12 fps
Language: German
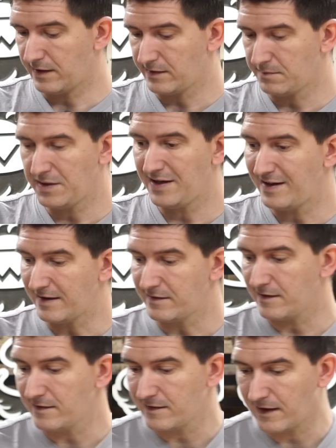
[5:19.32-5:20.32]
dachte mir,
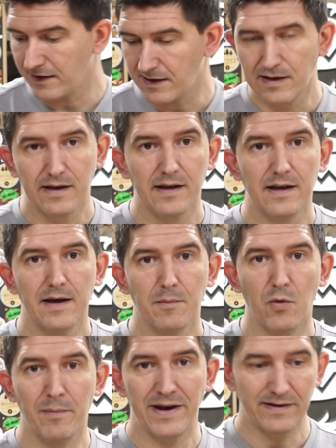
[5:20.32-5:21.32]
jetzt ist der
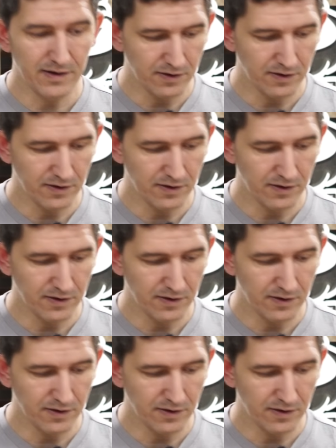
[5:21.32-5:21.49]
Moment